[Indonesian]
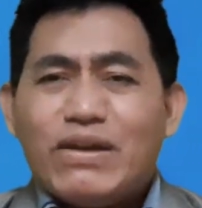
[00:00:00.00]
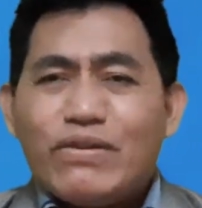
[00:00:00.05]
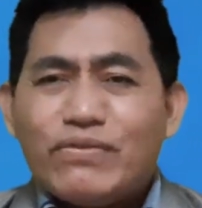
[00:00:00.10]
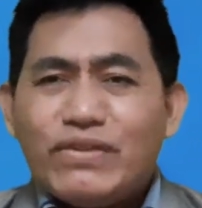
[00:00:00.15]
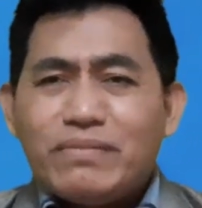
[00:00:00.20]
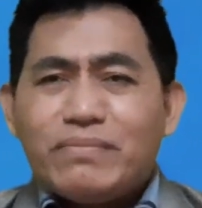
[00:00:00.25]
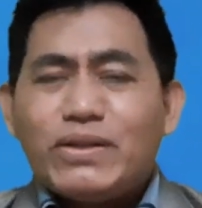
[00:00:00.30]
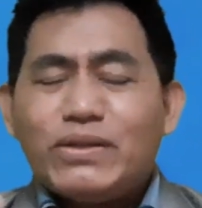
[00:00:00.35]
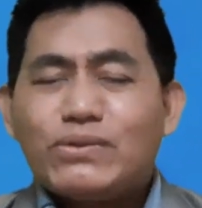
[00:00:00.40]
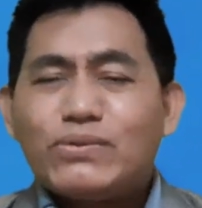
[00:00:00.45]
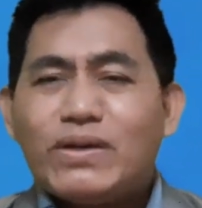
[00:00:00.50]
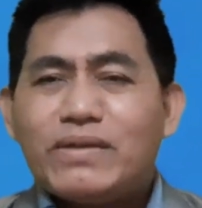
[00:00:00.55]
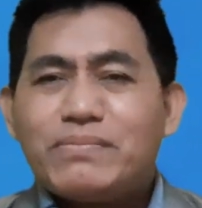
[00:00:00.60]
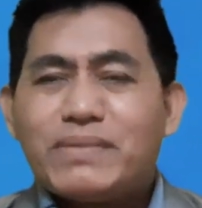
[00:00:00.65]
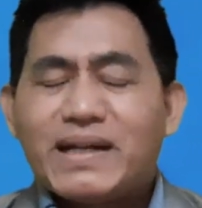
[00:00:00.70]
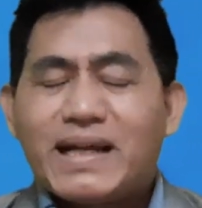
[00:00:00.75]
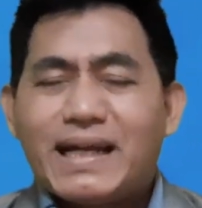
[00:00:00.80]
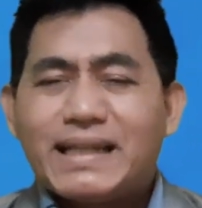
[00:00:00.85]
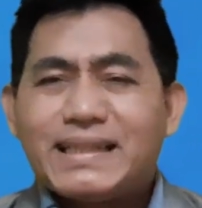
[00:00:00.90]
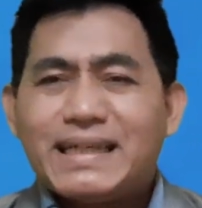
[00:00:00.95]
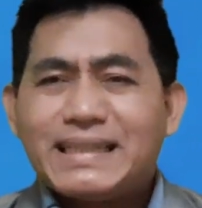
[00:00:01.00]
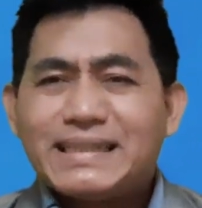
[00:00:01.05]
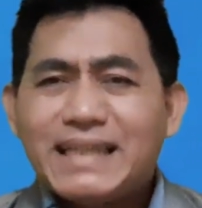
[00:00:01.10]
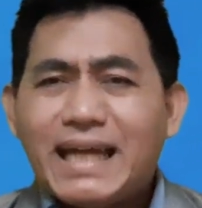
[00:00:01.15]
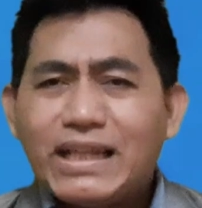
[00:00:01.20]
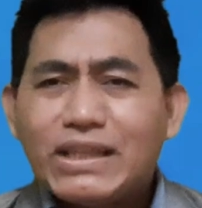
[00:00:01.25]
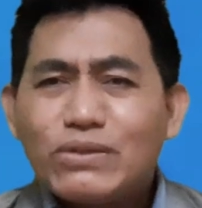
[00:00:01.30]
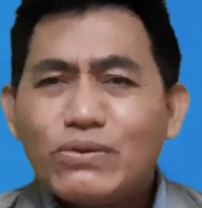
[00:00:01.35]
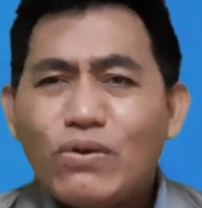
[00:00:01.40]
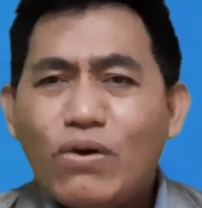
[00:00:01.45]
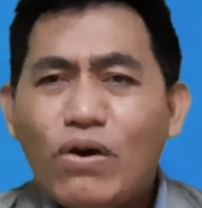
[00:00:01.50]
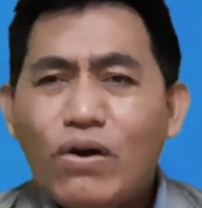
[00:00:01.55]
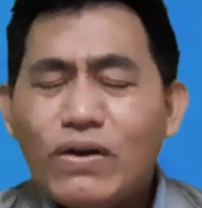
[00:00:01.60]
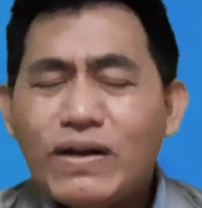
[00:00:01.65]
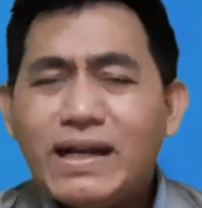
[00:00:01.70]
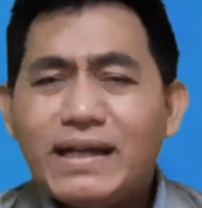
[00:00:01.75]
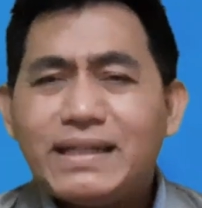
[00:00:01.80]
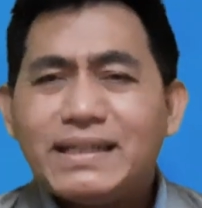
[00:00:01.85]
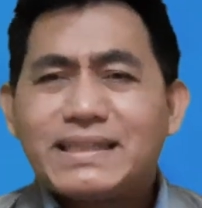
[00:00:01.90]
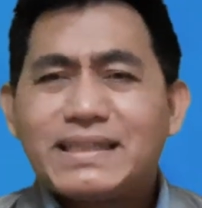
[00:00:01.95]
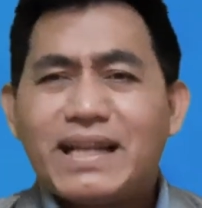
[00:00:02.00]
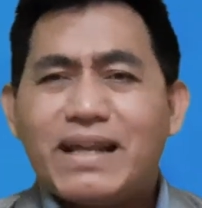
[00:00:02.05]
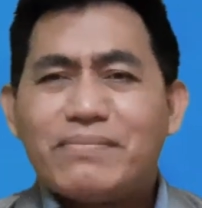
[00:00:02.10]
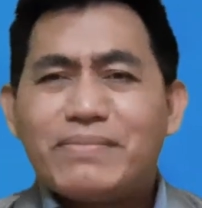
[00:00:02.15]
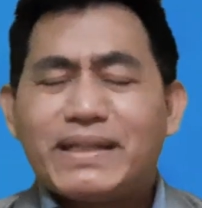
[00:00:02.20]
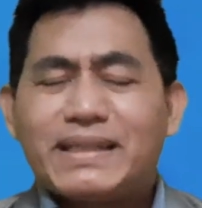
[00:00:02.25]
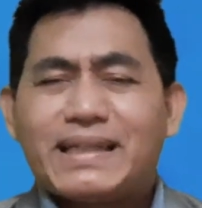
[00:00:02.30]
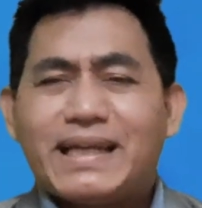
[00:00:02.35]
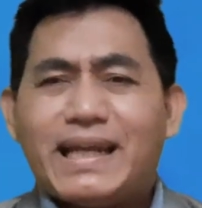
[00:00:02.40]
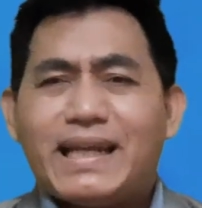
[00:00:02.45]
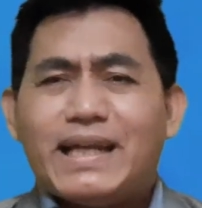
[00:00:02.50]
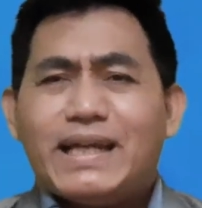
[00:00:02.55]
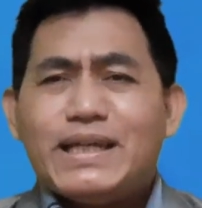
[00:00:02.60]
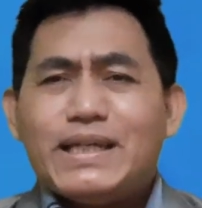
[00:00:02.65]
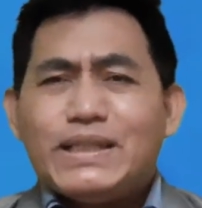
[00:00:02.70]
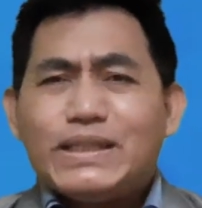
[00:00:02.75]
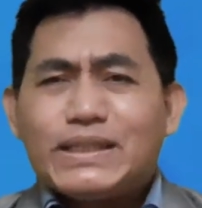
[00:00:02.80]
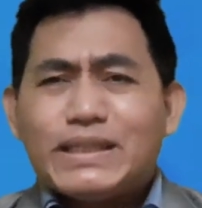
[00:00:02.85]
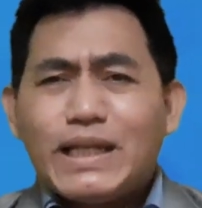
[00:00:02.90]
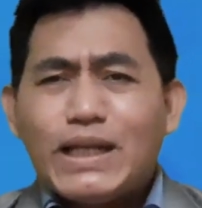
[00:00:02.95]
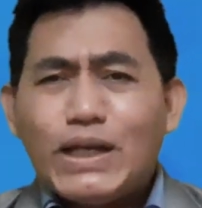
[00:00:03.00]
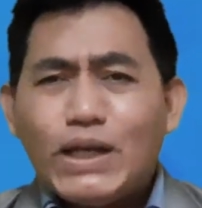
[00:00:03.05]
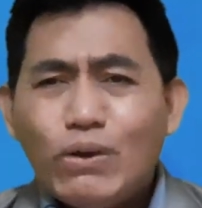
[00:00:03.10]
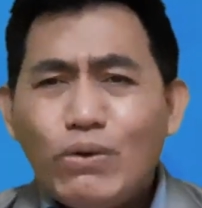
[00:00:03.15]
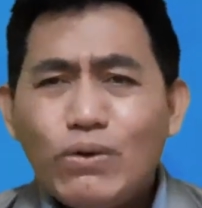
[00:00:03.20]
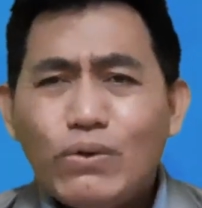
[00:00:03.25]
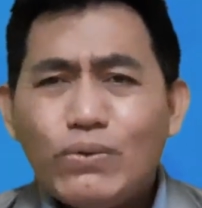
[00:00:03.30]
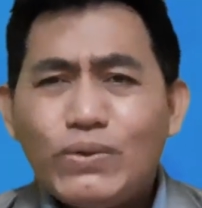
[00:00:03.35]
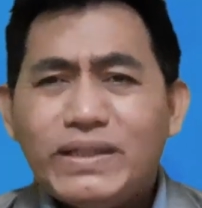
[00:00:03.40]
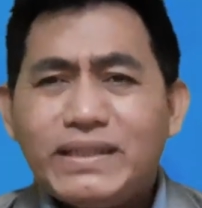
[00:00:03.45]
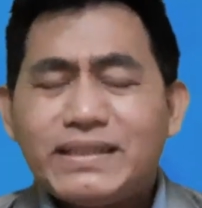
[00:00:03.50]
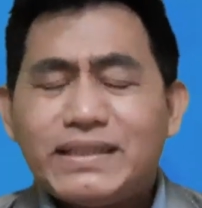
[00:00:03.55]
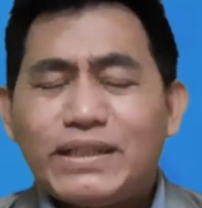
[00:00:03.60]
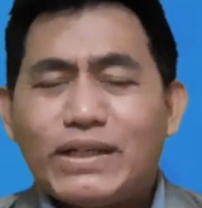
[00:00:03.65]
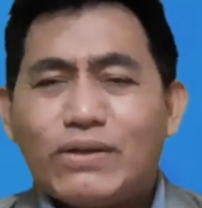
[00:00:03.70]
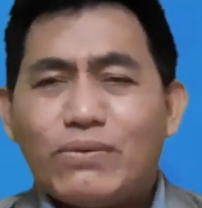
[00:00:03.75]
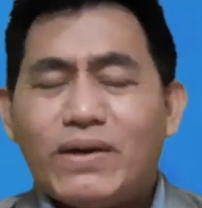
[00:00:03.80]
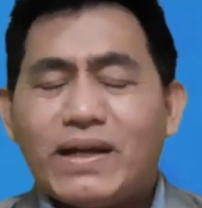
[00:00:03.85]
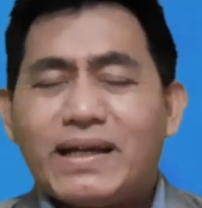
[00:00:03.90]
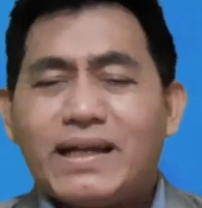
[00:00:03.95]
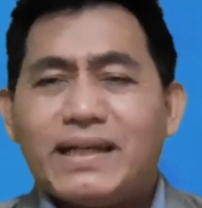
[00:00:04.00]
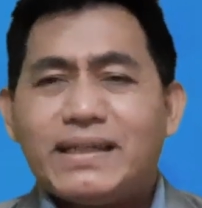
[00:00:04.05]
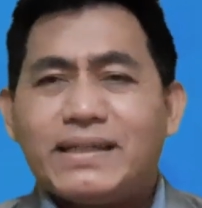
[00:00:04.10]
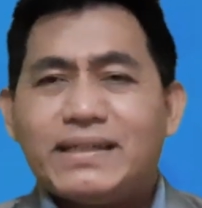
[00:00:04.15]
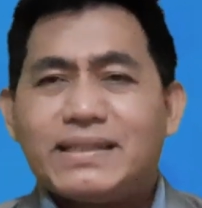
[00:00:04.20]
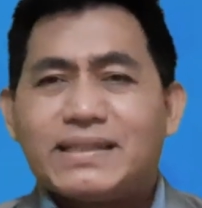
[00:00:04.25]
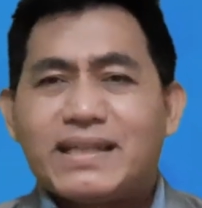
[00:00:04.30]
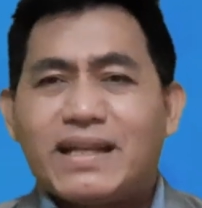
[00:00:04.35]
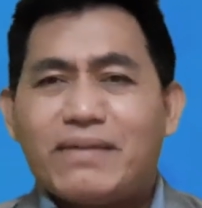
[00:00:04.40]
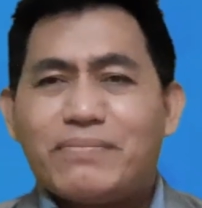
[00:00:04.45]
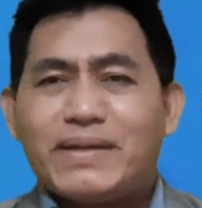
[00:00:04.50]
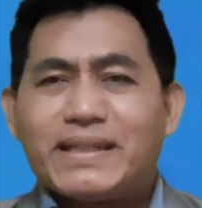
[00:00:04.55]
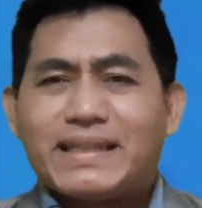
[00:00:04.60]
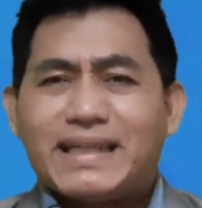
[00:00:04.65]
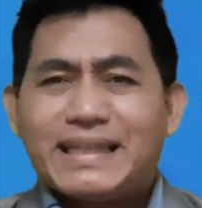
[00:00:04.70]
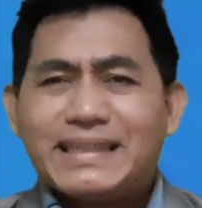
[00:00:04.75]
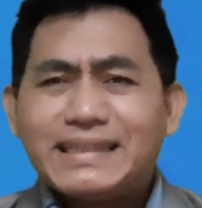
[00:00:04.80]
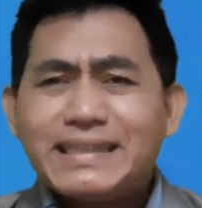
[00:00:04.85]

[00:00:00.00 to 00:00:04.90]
Firman Tuhan berkata, satu orang diselamatkan, seluruh isi keluarganya diselamatkan.